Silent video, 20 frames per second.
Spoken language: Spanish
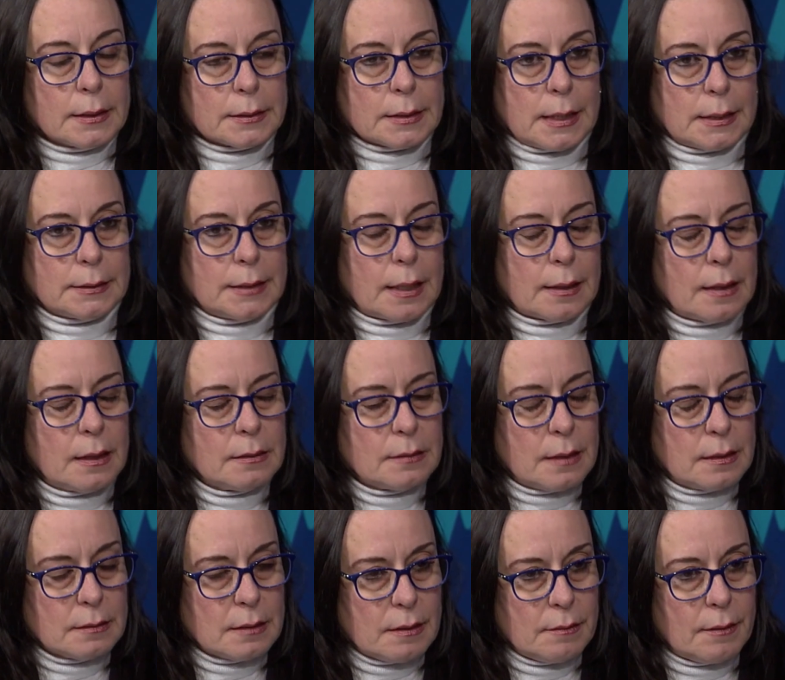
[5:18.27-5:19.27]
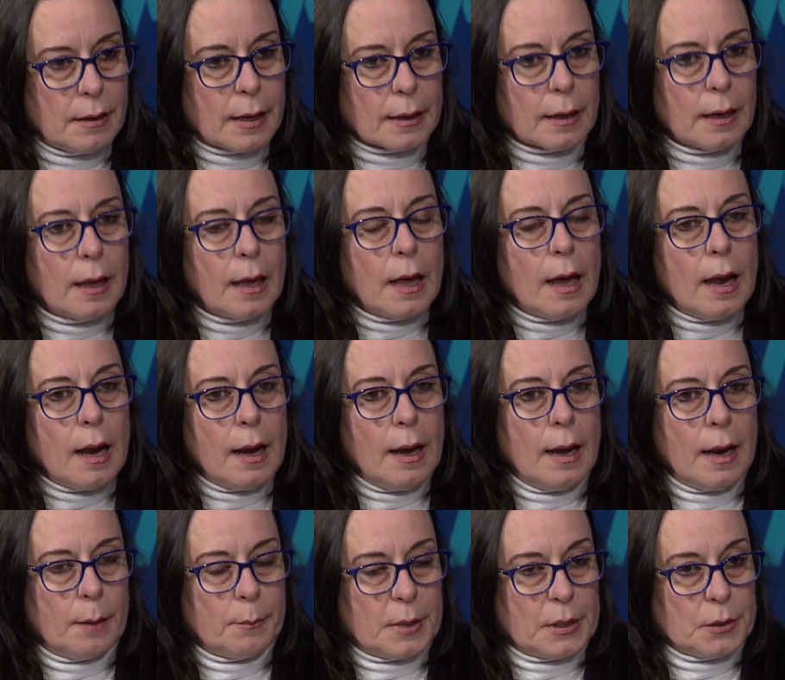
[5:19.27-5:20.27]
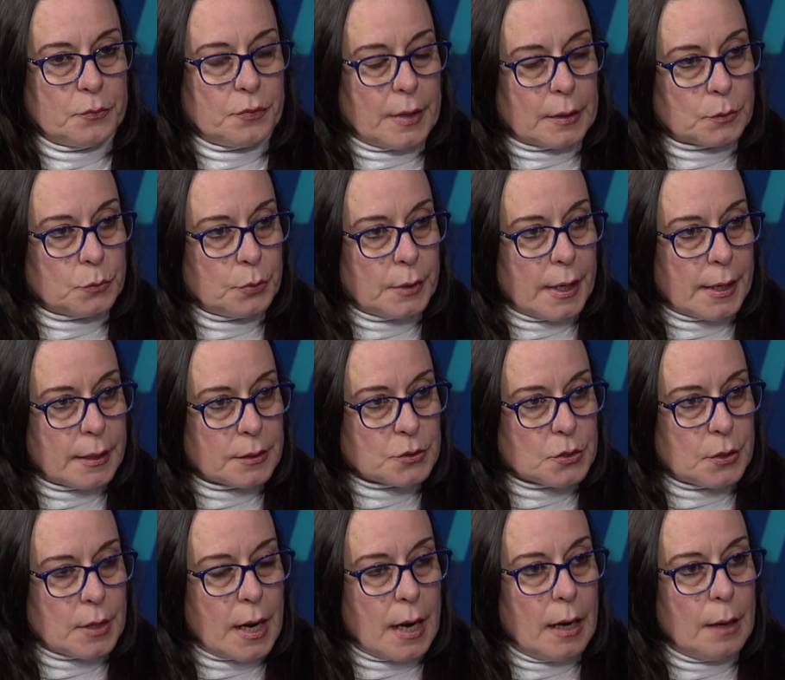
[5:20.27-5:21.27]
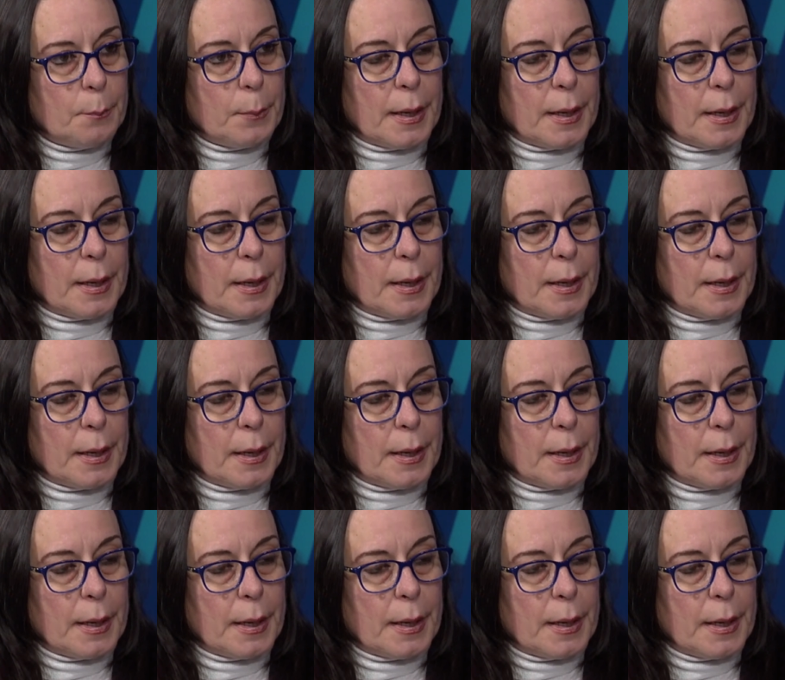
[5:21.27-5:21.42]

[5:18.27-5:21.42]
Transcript: tratar de incentivar la manufactura nacional